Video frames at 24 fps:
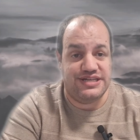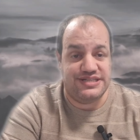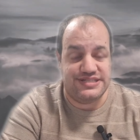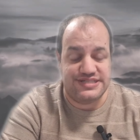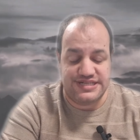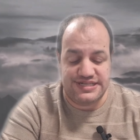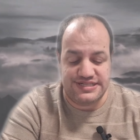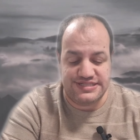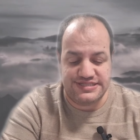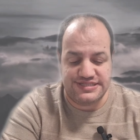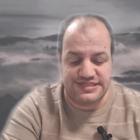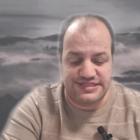ieri
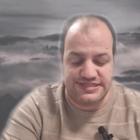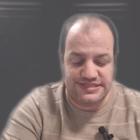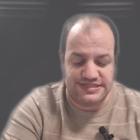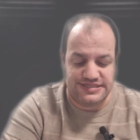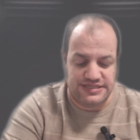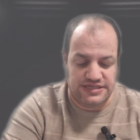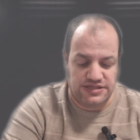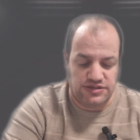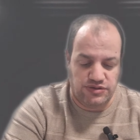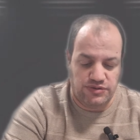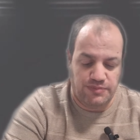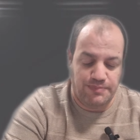sera a San
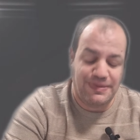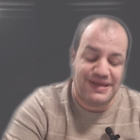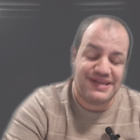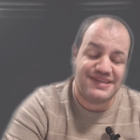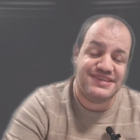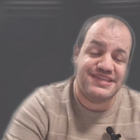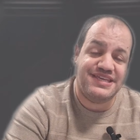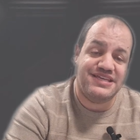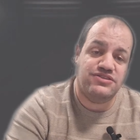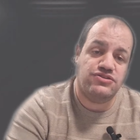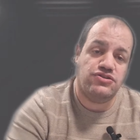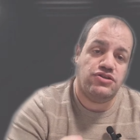Siro,
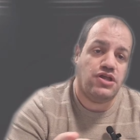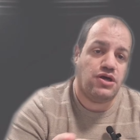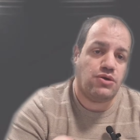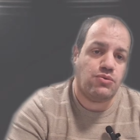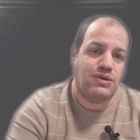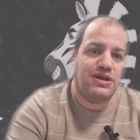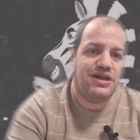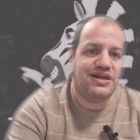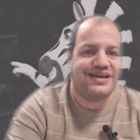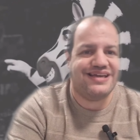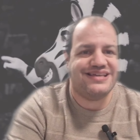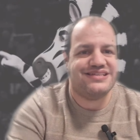partendo da
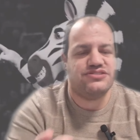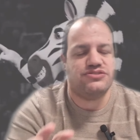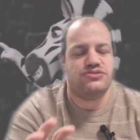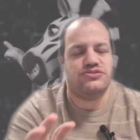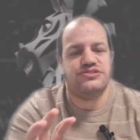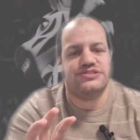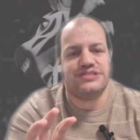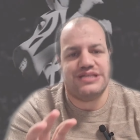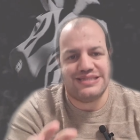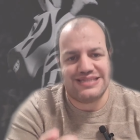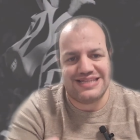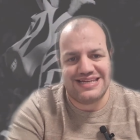quelle che
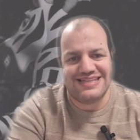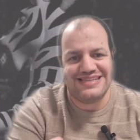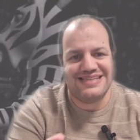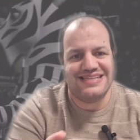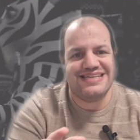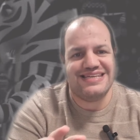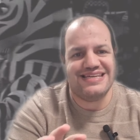sono state le